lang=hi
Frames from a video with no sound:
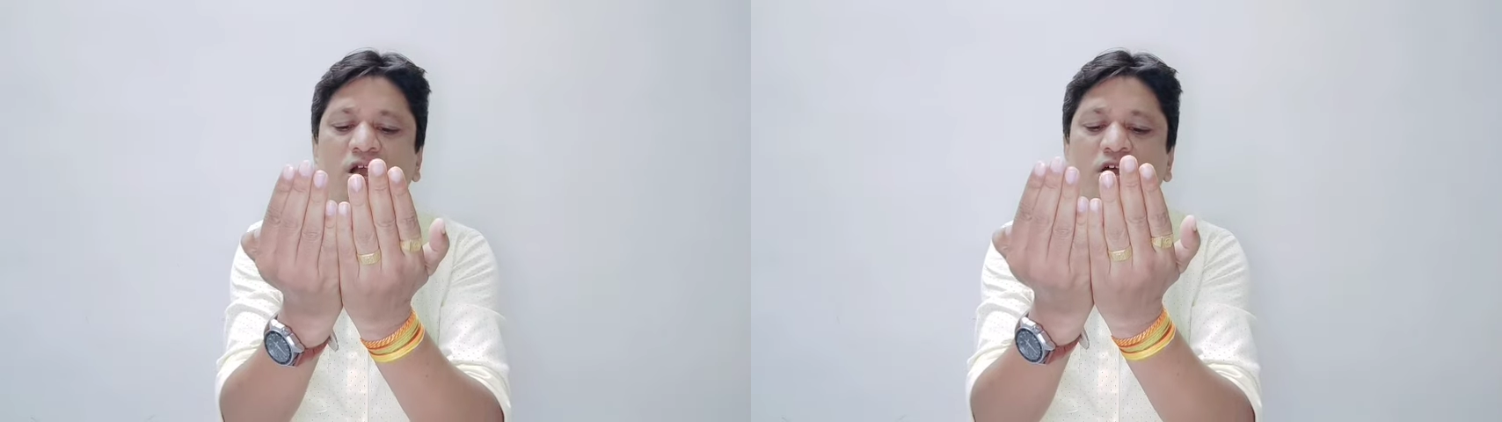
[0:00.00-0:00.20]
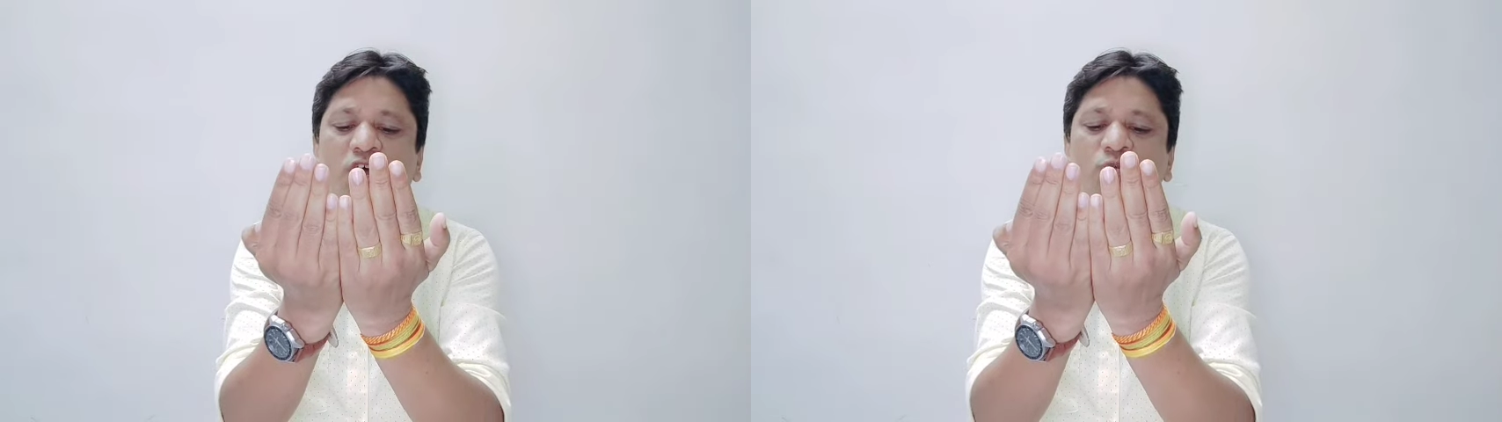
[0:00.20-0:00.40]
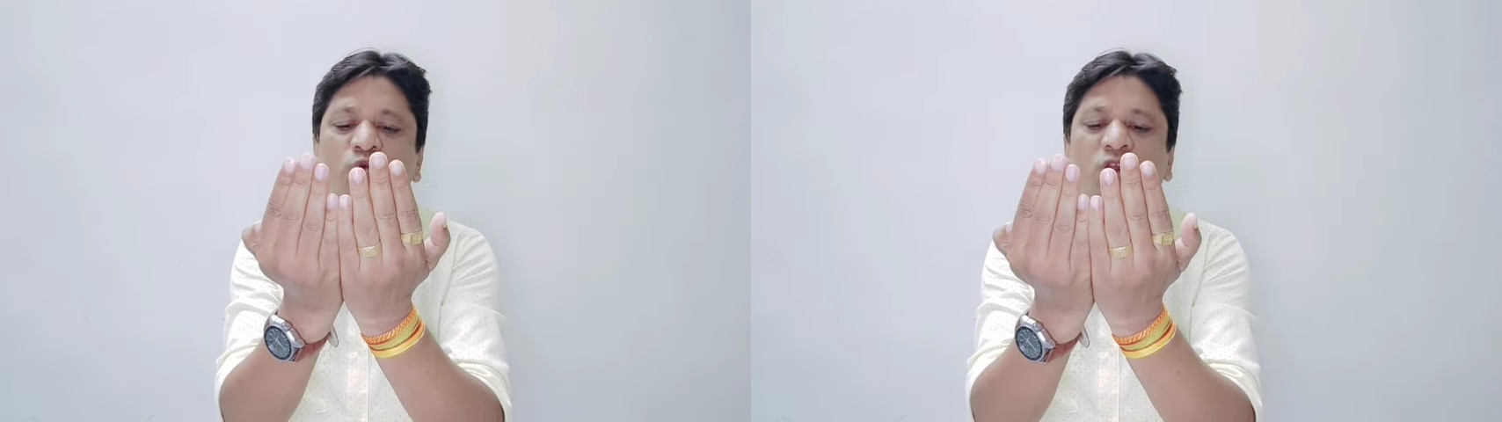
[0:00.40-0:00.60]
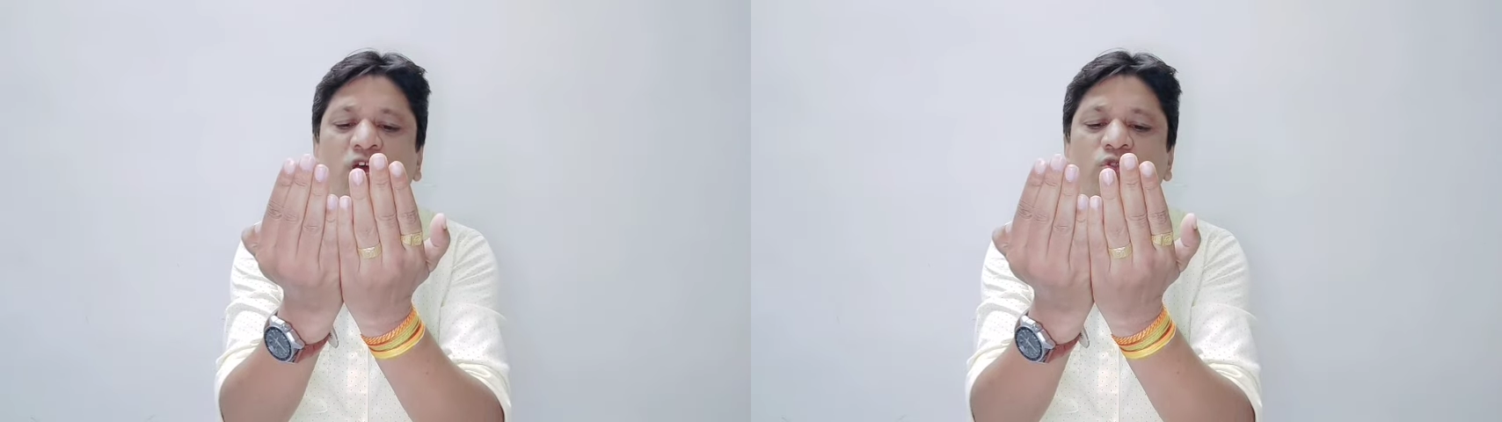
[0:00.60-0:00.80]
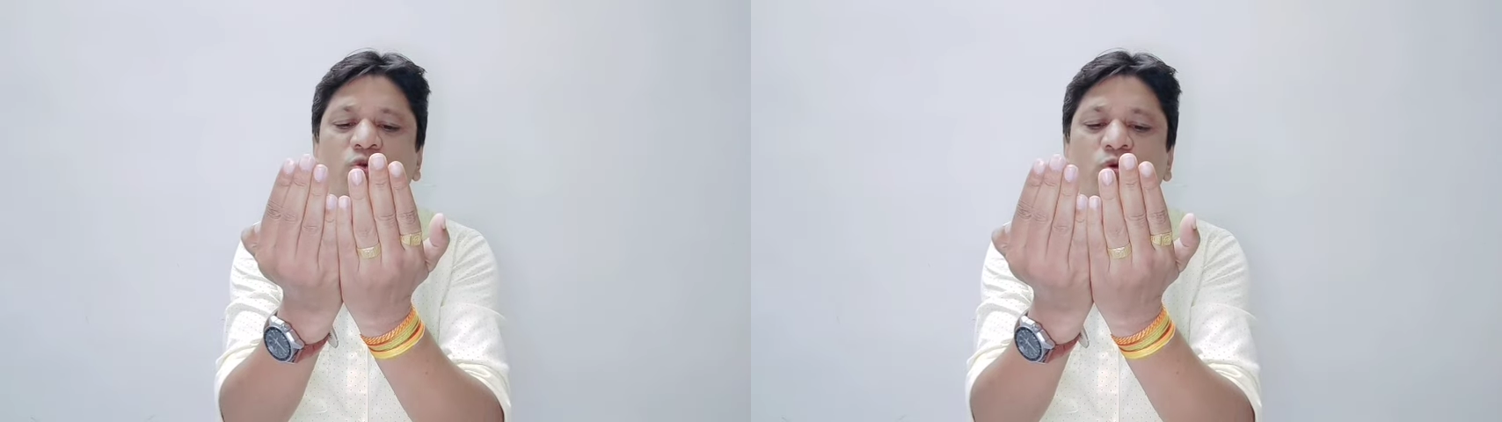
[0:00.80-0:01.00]
कर
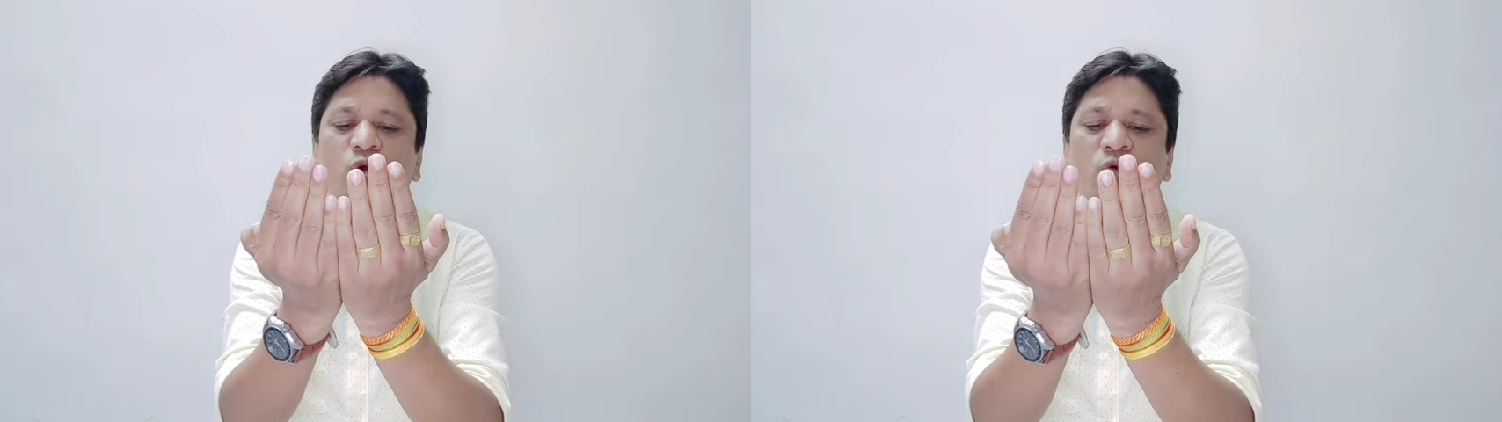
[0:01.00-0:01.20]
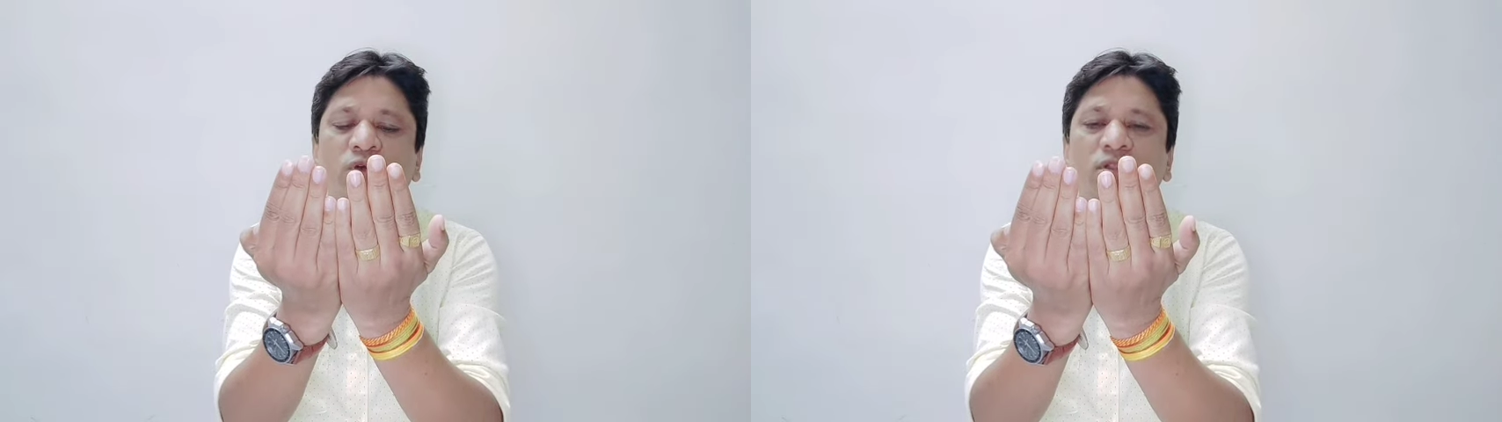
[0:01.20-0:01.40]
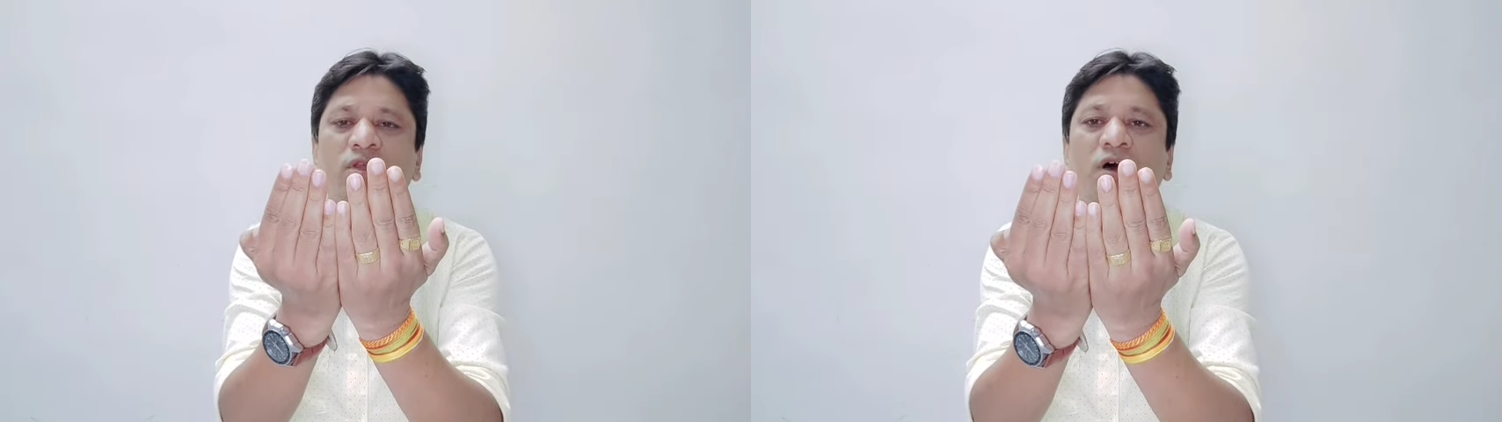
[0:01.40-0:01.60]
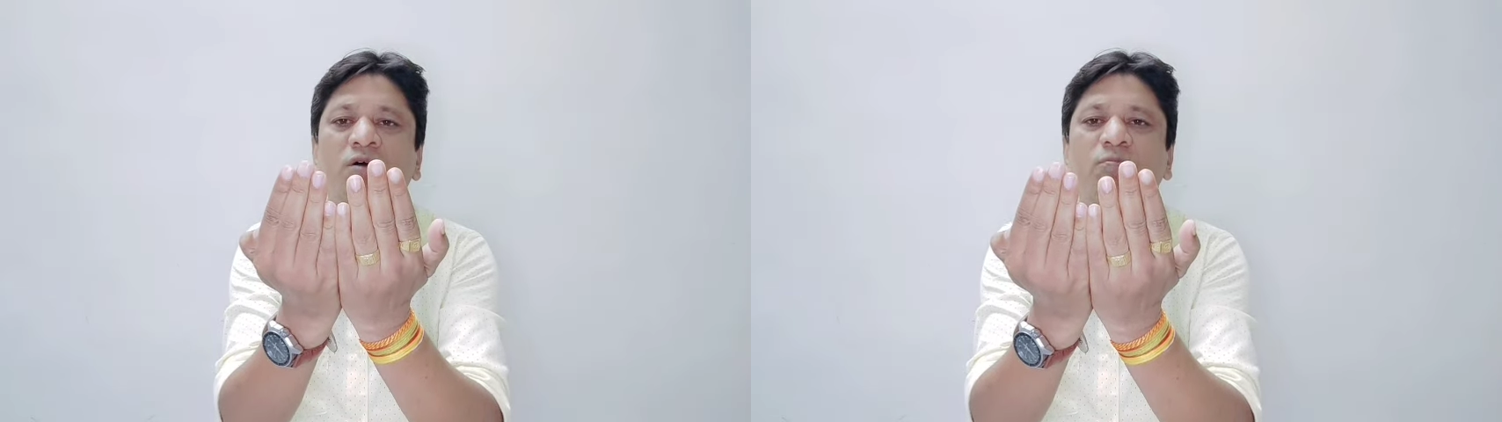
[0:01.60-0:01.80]
मूले तु गोविंद